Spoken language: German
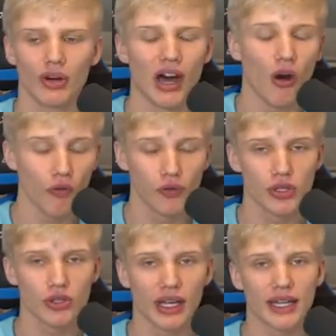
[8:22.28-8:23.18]
oder
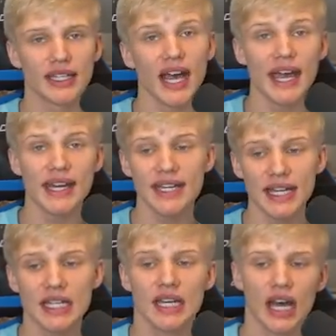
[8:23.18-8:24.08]
Auflösungen ja
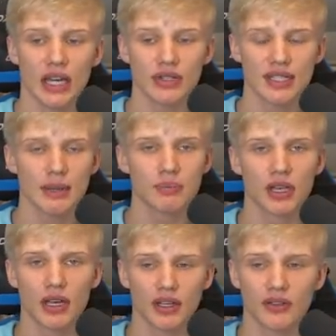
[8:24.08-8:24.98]
ändern. Also es gibt
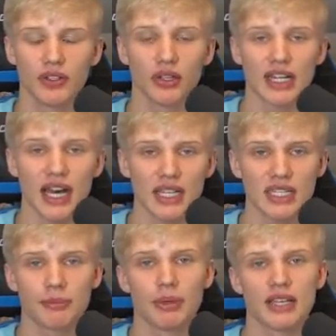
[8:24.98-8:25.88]
äh,
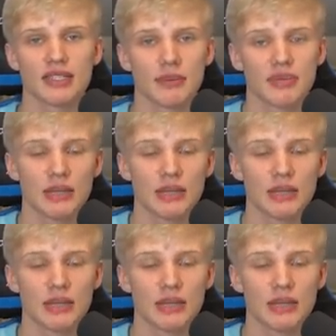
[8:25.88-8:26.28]
480p, es gibt